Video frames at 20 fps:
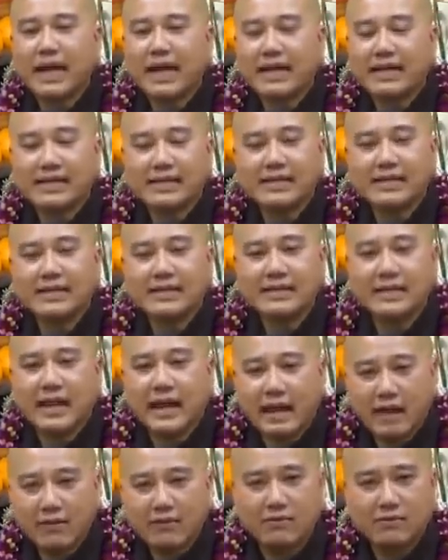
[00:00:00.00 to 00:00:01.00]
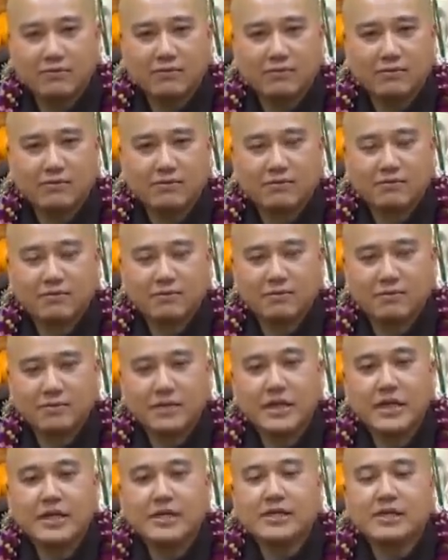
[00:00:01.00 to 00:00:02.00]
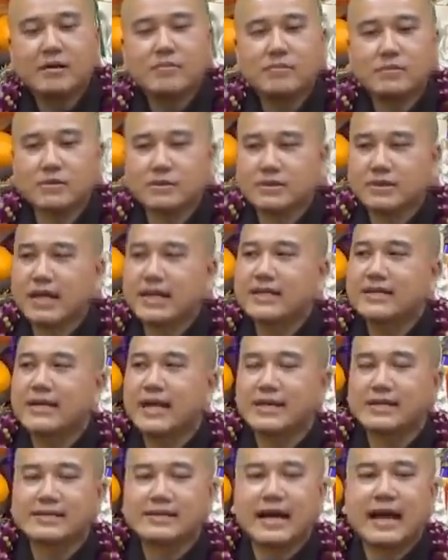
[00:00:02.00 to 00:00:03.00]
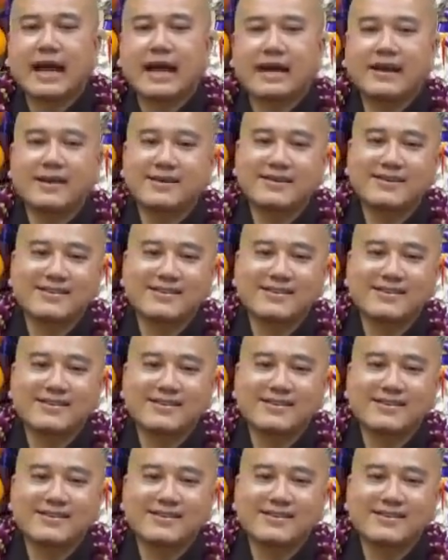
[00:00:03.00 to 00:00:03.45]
thầy tỳ kheo đi không được đánh đằng xa,